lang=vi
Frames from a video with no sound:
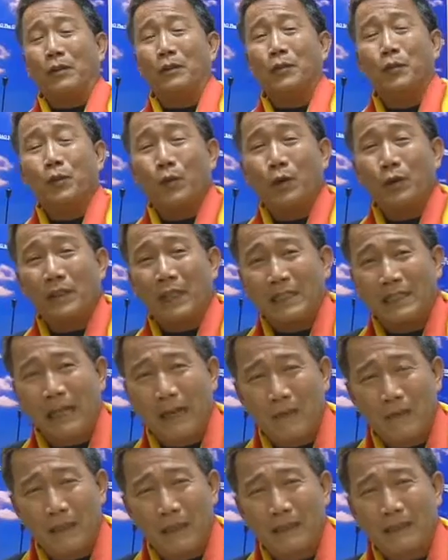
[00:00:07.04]
tôi ủa tại
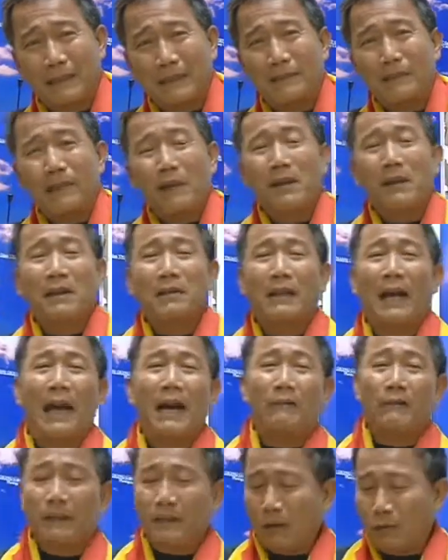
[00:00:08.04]
sao mà cái
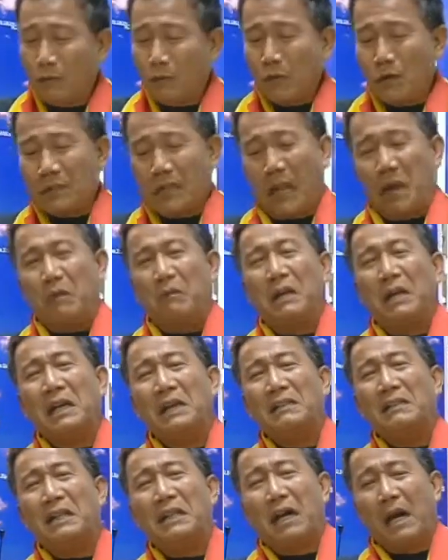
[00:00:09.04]
tay thằng giống có thẹo
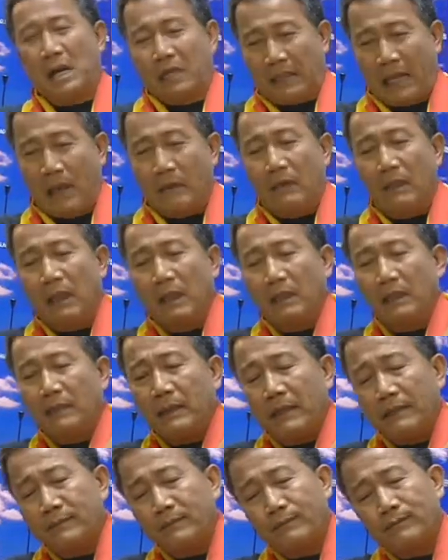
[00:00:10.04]
lớn vậy à, thẹo là lớn lắm
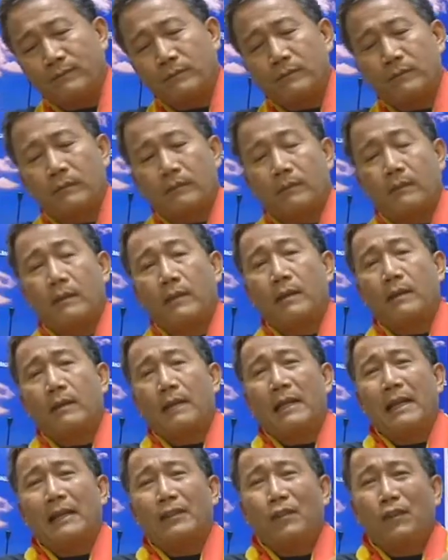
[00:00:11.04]
nè
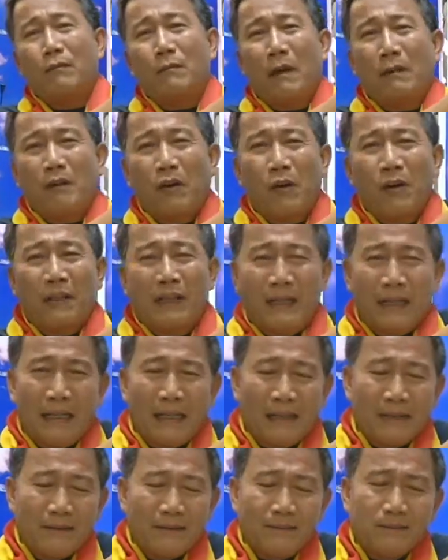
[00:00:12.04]
đây nè cho đồng bào coi nè đây
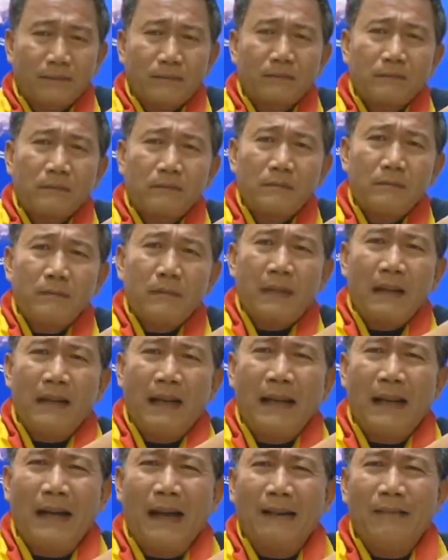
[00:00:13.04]
nè
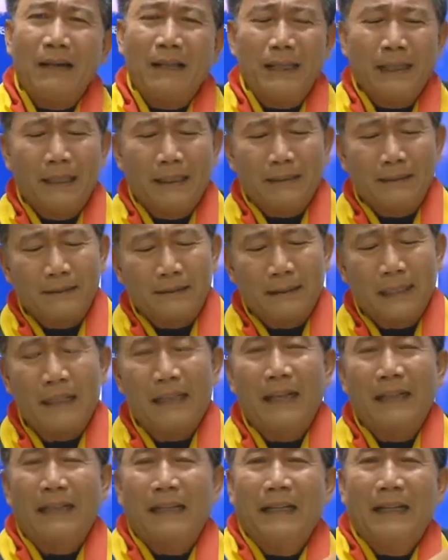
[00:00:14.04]
đây nè right here đây
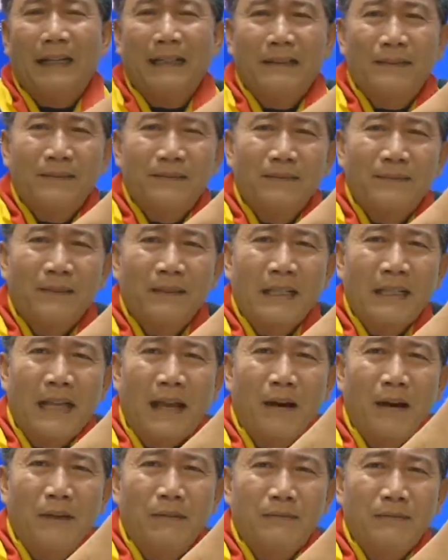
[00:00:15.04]
nè đây nè thấy
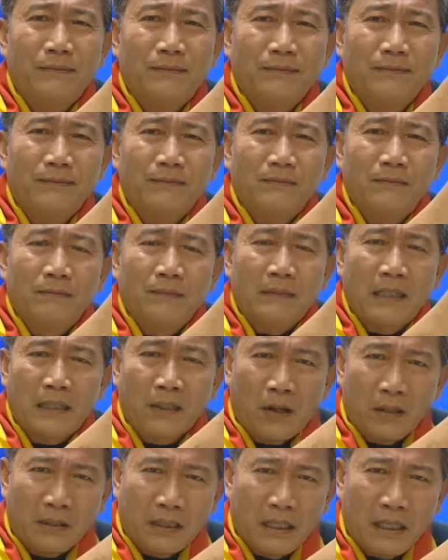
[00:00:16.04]
thẹo không thấy
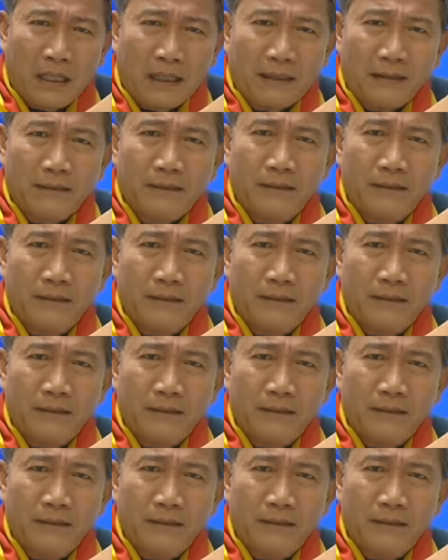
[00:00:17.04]
rõ chưa